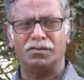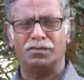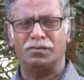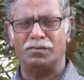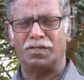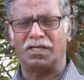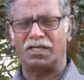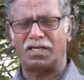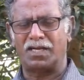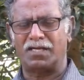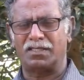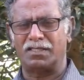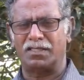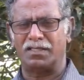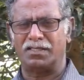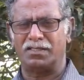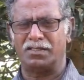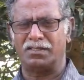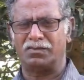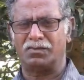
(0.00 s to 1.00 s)
మాకు
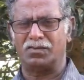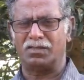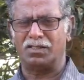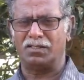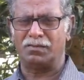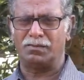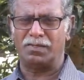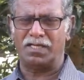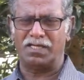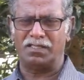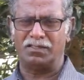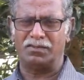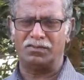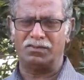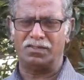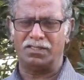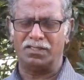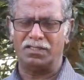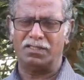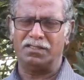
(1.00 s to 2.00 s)
ఆదాయంగా కూడా బాగానే
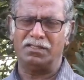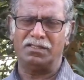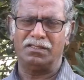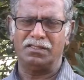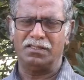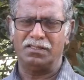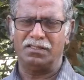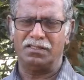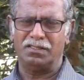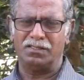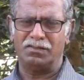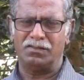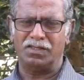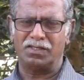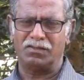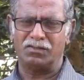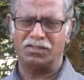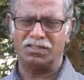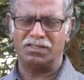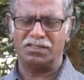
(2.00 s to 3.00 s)
ఉంది ఇదివరకు
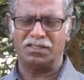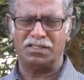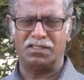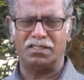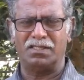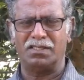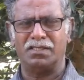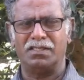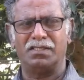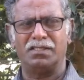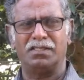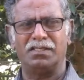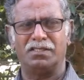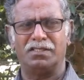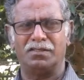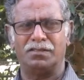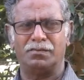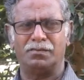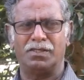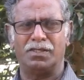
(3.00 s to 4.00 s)
వచ్చే
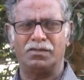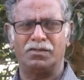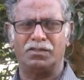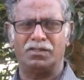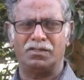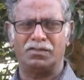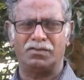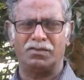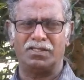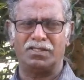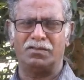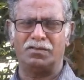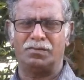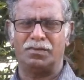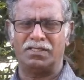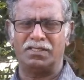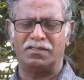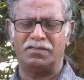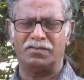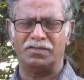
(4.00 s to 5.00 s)
మేము ఇరవై వేలు
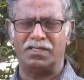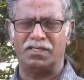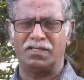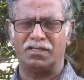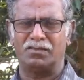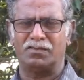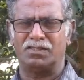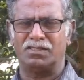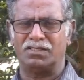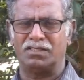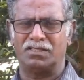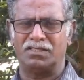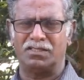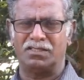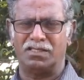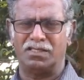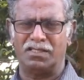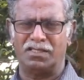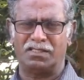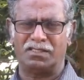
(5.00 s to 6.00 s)
పదిహేను వేలు అలాగ వచ్చేది
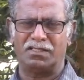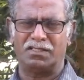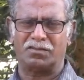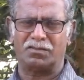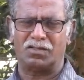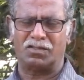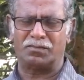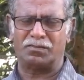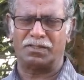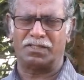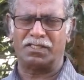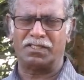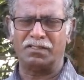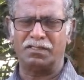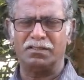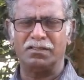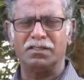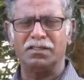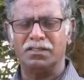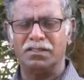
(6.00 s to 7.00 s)
రెండు ఎకరాల తోట మీద
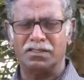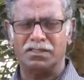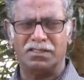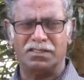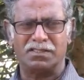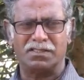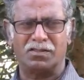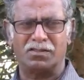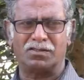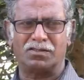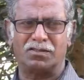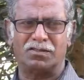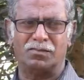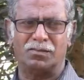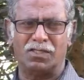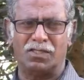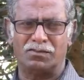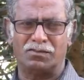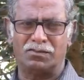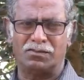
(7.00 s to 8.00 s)
ఈ సంవత్సరం
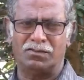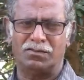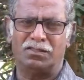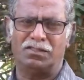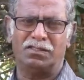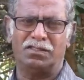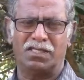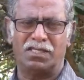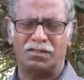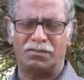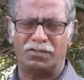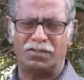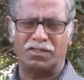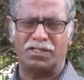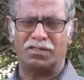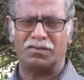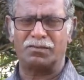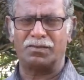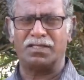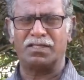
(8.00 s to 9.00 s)
మాకు నలభై వేల
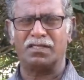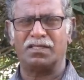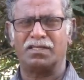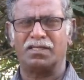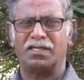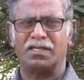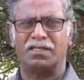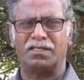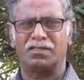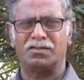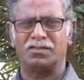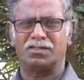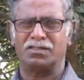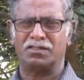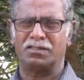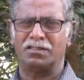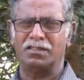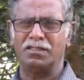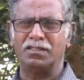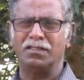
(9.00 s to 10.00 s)
రూపాయల దాకా ఆదాయం
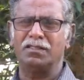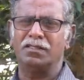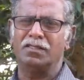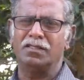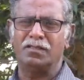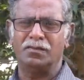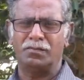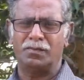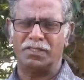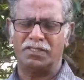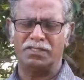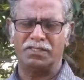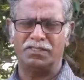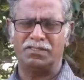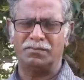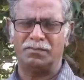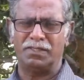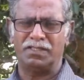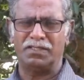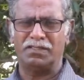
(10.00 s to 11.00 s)
వస్తుంది పది నుంచి
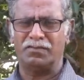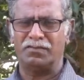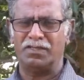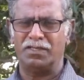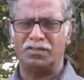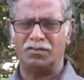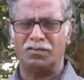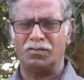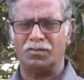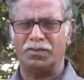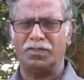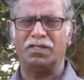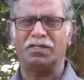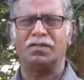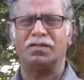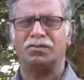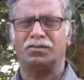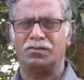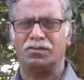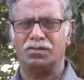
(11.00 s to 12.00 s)
పదిహేను వేల లోపే
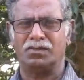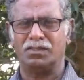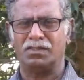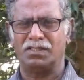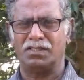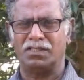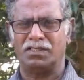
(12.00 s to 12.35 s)
నాకు ఈ